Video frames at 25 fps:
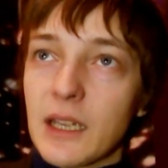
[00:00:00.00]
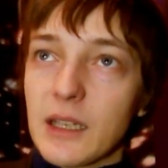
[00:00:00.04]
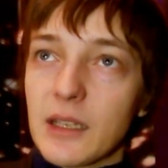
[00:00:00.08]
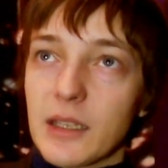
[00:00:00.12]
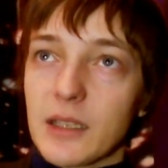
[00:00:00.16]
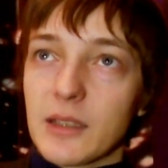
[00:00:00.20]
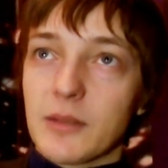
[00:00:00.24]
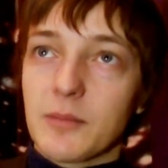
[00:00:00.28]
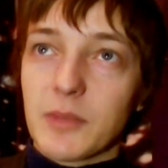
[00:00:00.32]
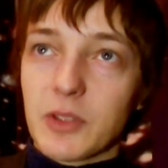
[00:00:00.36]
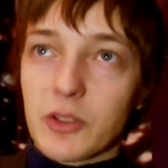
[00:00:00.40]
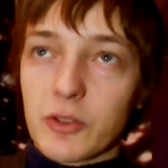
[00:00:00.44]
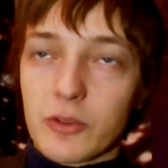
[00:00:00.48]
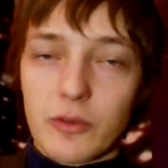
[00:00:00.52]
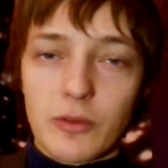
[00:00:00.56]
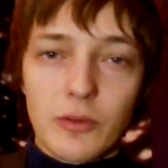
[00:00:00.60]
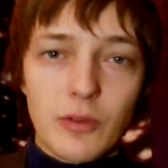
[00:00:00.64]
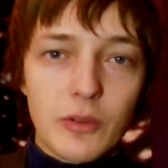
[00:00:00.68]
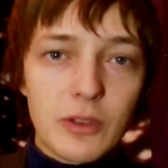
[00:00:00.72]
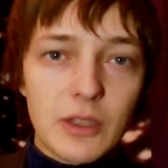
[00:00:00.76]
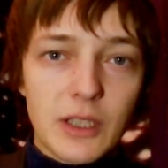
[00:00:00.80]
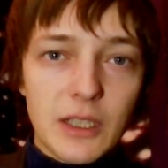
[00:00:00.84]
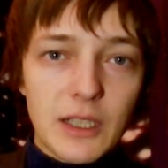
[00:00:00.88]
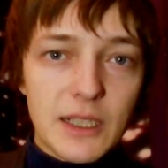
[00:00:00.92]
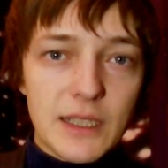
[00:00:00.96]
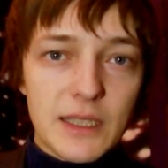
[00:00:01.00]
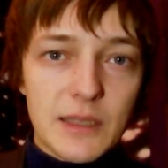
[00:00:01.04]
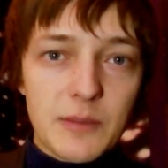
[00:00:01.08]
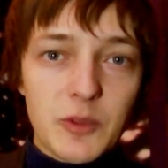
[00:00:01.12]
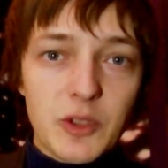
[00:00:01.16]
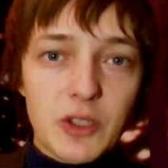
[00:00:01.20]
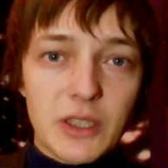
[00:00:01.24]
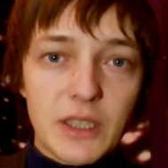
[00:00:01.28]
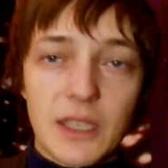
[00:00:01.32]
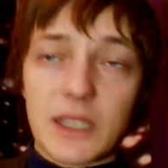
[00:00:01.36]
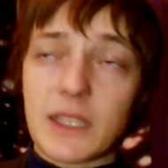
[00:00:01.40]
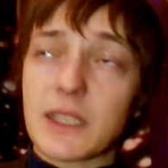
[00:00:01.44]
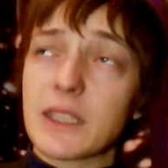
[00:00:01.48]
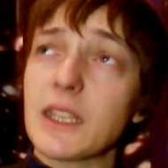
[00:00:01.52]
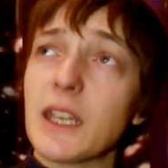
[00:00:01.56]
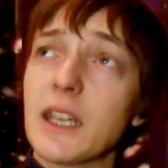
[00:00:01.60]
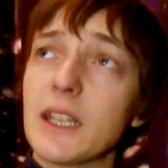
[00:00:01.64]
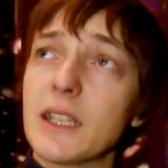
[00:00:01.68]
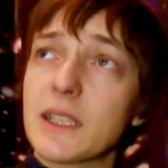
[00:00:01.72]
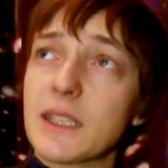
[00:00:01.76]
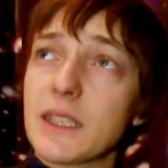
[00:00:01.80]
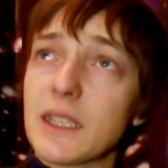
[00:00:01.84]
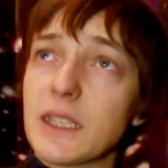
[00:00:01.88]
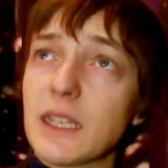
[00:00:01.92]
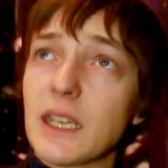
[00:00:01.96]
э, Международная космическая
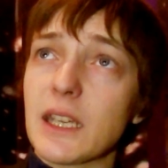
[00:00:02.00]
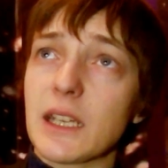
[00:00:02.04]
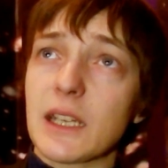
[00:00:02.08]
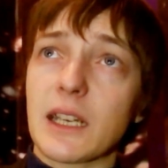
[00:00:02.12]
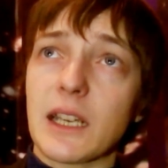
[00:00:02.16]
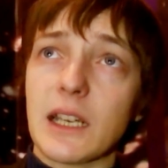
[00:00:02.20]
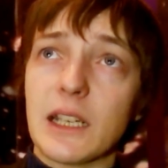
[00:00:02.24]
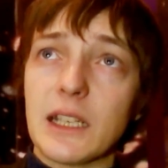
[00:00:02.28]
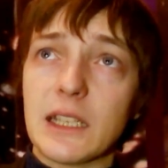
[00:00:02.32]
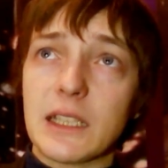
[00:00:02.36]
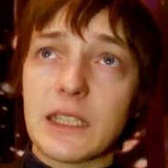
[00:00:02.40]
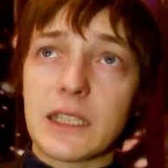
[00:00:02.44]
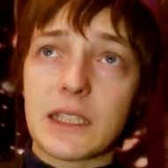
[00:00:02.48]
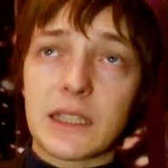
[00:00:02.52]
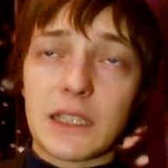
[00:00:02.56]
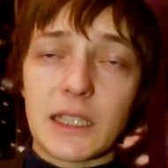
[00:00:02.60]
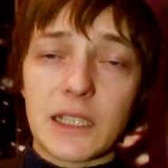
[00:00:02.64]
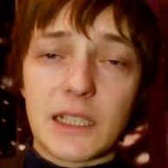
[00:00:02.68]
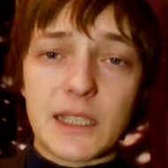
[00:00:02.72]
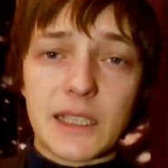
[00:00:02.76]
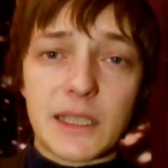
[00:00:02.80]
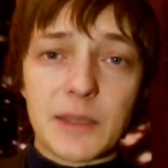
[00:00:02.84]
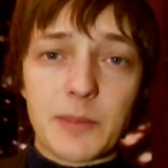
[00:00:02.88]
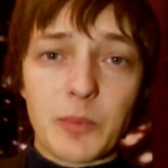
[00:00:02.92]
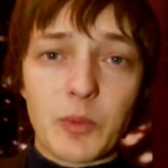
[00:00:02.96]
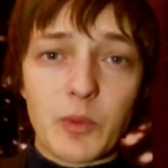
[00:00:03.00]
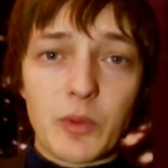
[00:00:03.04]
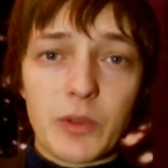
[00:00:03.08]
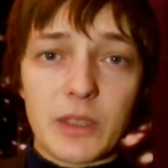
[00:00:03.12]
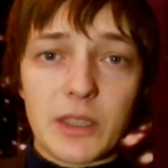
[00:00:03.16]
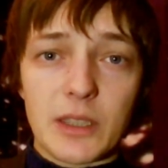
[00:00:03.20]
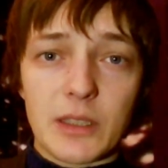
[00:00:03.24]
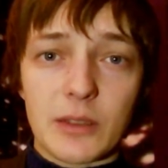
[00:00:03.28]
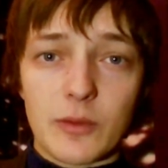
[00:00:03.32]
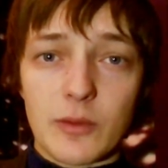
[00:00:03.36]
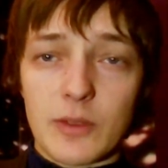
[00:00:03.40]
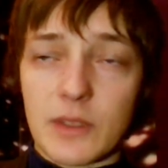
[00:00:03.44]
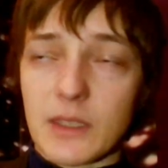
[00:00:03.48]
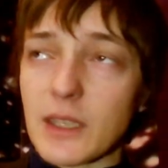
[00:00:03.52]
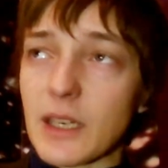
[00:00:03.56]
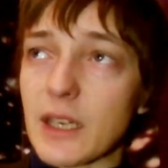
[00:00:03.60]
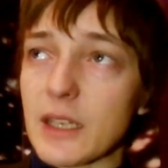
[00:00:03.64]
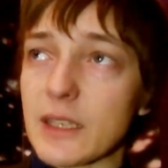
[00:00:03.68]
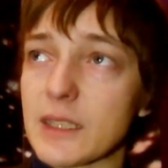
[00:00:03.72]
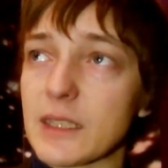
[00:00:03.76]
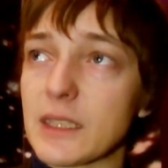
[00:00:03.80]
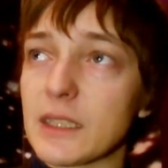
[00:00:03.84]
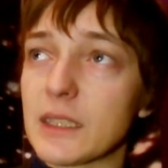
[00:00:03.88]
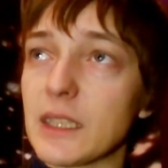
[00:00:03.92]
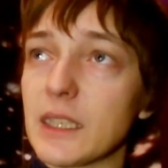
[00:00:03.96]
станция ярко летит или спутник, то есть
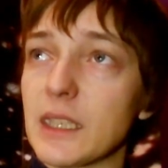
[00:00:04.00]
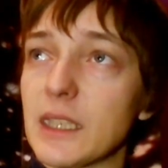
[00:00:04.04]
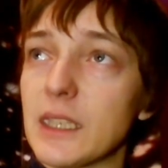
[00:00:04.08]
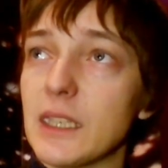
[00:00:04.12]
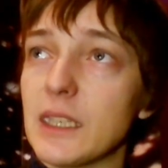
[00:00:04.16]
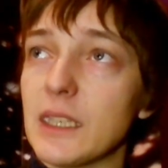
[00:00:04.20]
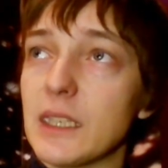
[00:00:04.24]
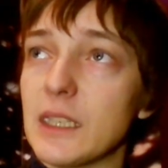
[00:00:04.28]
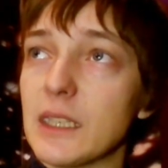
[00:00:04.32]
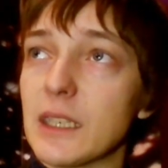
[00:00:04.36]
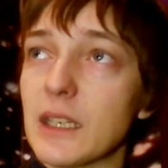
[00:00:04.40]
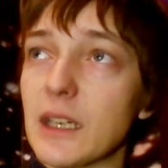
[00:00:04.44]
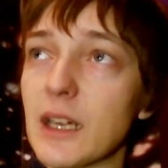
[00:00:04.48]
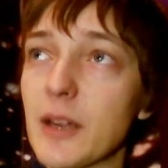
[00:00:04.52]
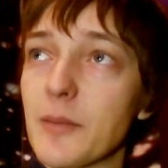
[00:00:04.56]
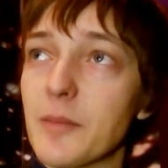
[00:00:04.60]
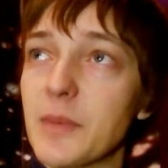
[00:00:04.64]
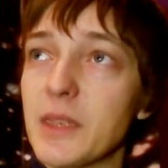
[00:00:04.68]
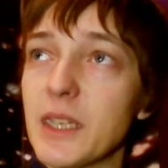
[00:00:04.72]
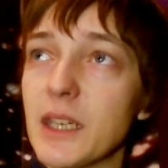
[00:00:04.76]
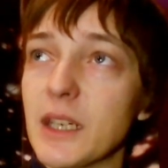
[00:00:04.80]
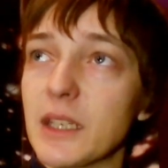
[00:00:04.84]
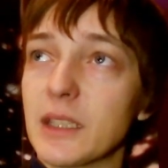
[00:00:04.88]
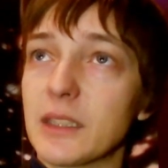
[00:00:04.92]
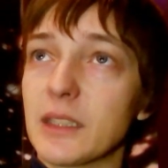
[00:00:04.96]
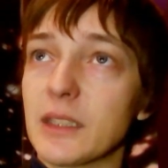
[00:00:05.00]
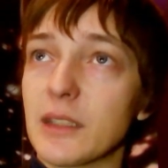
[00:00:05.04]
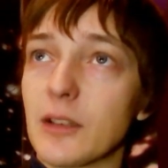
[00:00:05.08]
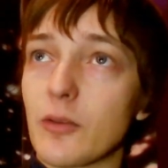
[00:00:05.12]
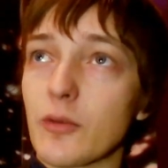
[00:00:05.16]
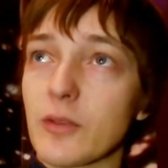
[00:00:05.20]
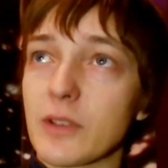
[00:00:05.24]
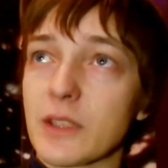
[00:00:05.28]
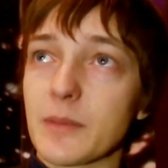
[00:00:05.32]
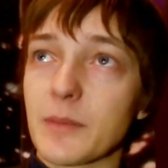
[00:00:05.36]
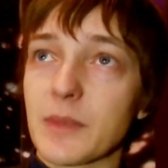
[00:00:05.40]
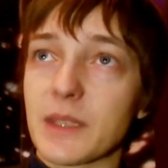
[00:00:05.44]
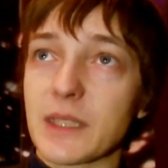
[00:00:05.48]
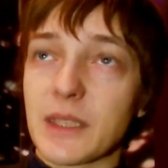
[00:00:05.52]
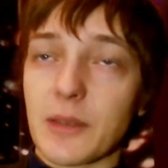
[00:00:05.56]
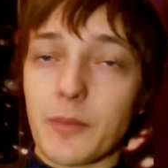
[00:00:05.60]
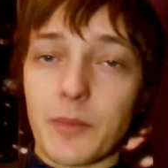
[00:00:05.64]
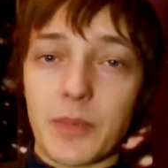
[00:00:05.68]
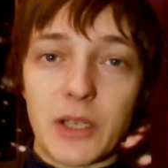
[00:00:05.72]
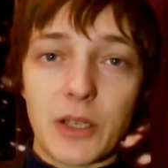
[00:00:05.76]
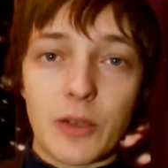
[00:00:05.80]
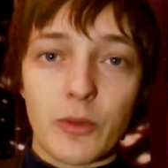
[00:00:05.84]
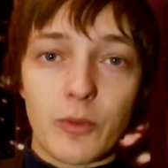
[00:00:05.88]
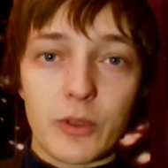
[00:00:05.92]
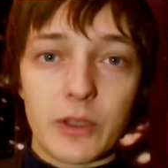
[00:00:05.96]
разные такие объекты космоса,
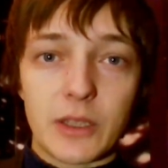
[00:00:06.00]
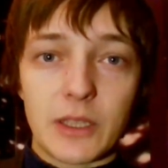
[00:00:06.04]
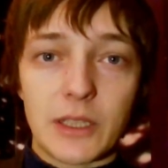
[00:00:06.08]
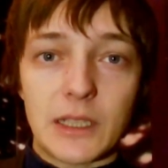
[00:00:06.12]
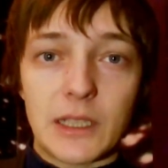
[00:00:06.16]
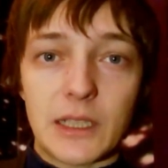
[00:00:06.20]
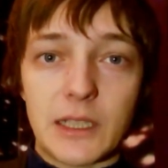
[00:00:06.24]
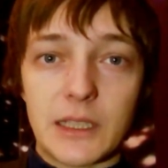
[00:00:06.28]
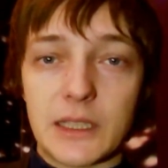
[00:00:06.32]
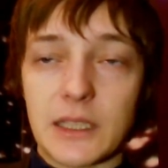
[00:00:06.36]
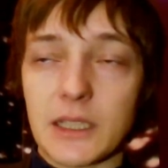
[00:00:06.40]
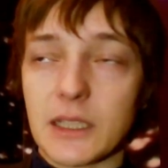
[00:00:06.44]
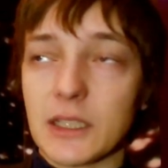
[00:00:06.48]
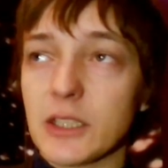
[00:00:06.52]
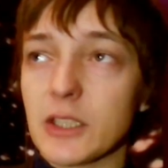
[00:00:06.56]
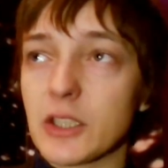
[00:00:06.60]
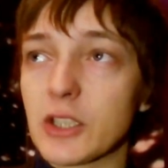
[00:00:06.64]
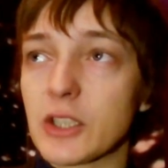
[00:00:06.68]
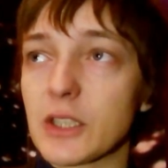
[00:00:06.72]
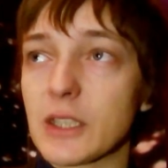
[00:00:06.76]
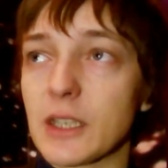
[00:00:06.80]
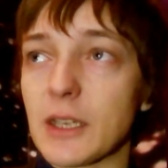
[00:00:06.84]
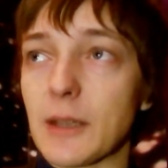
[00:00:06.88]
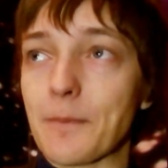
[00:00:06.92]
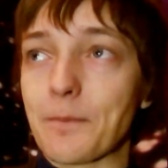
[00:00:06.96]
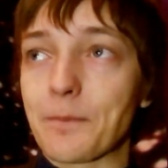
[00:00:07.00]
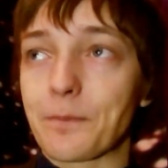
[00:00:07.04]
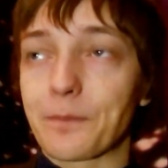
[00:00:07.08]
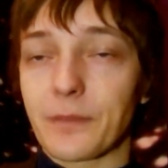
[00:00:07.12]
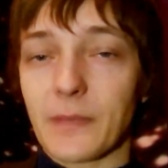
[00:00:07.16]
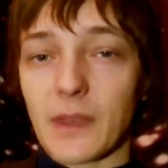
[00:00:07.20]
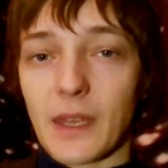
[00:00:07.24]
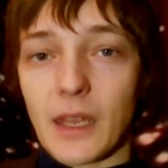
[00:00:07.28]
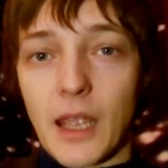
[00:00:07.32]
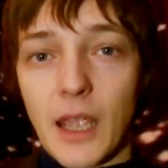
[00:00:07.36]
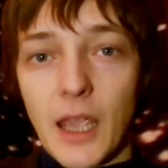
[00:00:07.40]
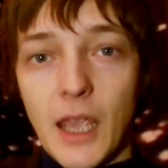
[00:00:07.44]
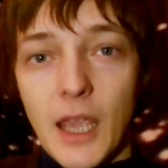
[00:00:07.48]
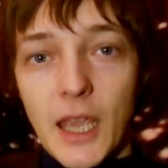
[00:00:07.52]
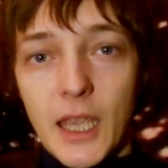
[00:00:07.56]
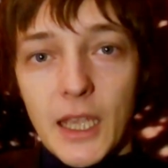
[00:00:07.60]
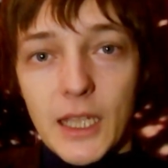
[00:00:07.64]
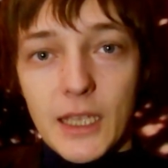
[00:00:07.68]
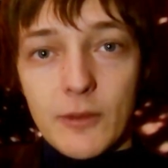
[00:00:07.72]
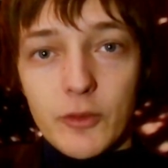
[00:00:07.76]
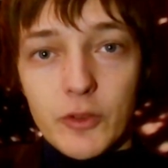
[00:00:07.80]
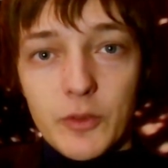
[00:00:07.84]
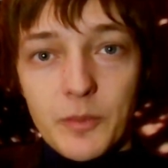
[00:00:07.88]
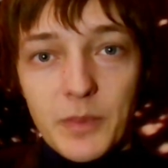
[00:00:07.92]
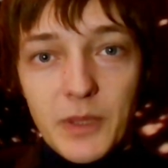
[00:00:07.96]
природные или технические.
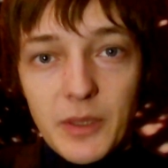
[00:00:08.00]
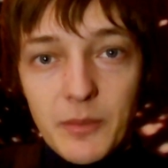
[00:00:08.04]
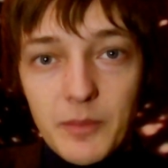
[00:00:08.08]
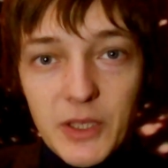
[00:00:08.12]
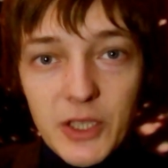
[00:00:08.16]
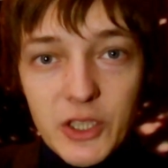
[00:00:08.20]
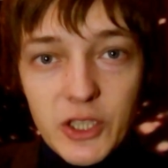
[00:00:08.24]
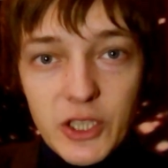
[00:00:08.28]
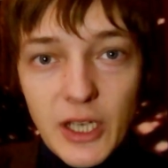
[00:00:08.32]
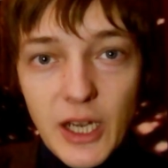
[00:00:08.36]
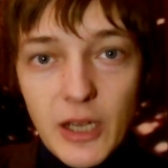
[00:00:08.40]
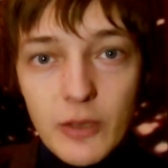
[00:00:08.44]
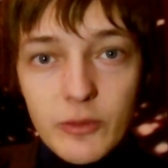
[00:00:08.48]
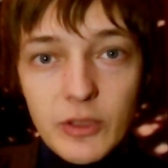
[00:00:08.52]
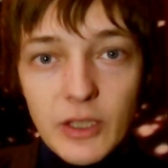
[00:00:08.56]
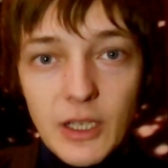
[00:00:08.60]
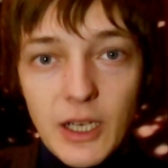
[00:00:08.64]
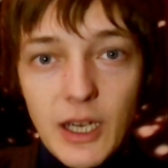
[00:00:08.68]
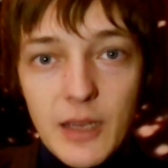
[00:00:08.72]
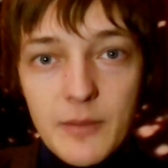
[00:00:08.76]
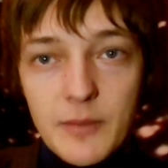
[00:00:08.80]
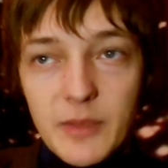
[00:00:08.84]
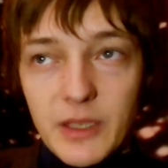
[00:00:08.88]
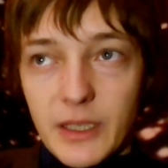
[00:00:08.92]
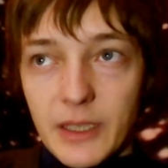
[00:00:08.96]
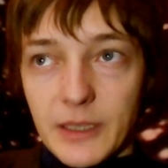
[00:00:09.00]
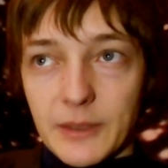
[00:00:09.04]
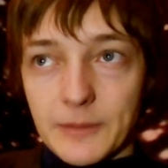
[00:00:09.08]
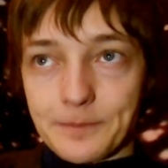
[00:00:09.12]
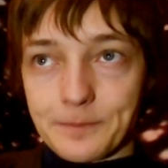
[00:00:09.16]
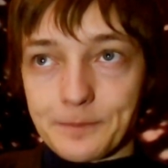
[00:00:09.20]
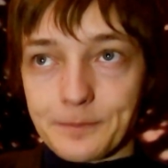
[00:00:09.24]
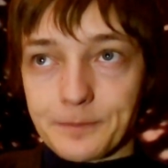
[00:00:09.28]
И вот приближают камерой